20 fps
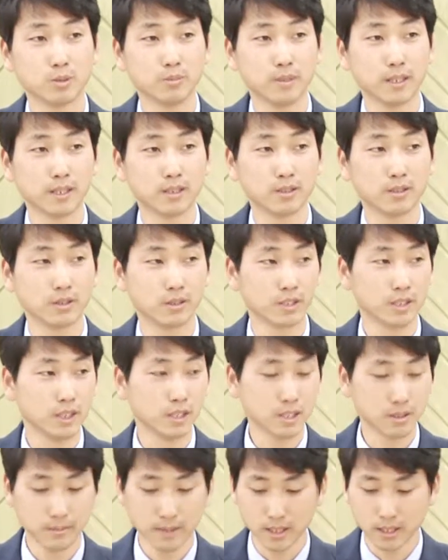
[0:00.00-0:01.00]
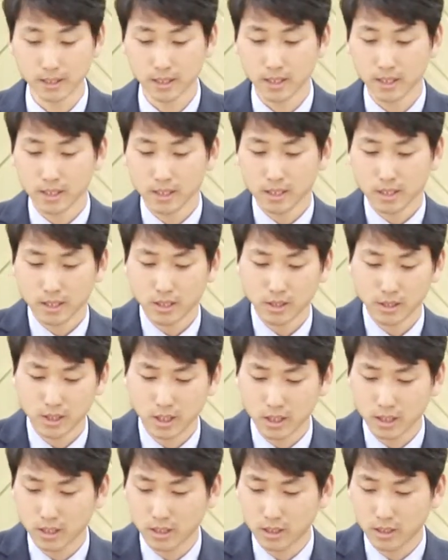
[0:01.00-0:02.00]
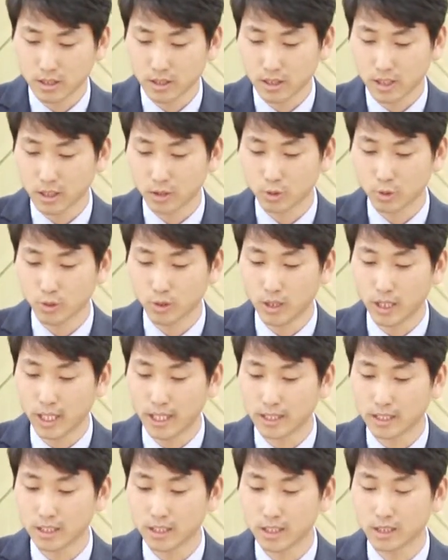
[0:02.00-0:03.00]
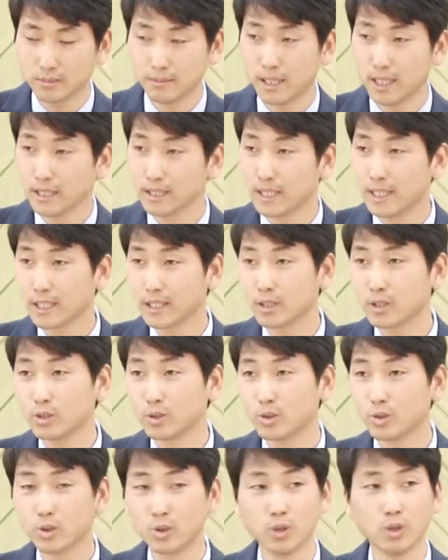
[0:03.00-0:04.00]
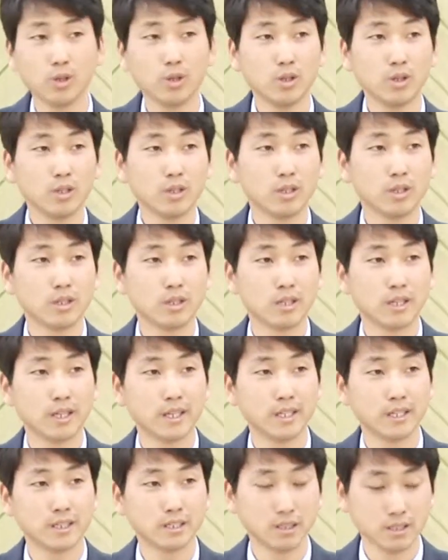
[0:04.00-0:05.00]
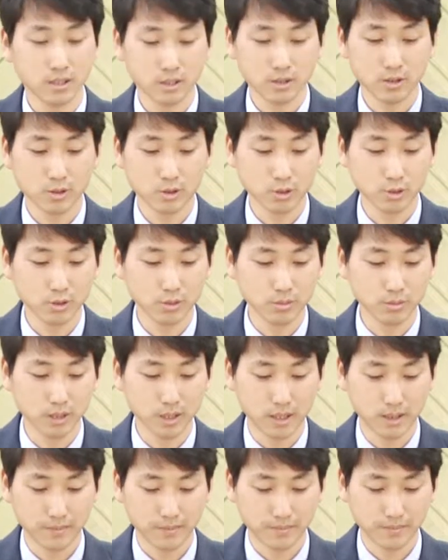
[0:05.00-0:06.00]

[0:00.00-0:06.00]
바꿨긴 했지만 어쨌든 그렇게 두 아들만 남겨놓고 라헬은 죽습니다.